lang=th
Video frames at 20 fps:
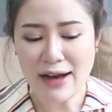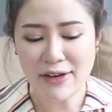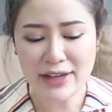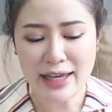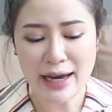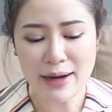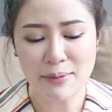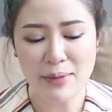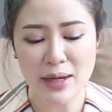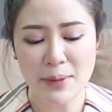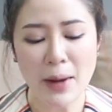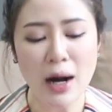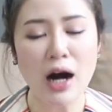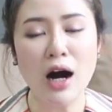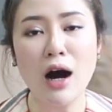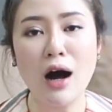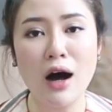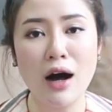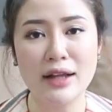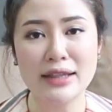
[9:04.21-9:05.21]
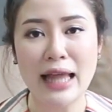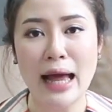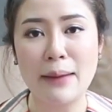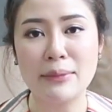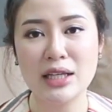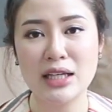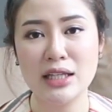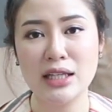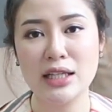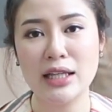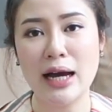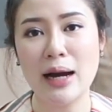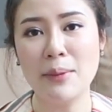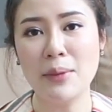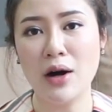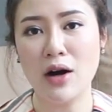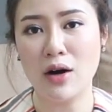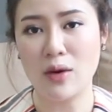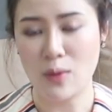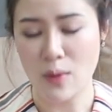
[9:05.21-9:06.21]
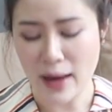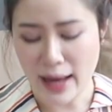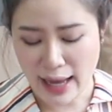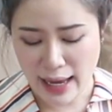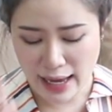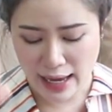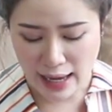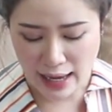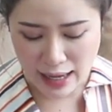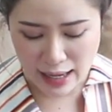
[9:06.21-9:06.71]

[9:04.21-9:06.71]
แล้วยังไม่พอตามที่ลีน่าบอกว่า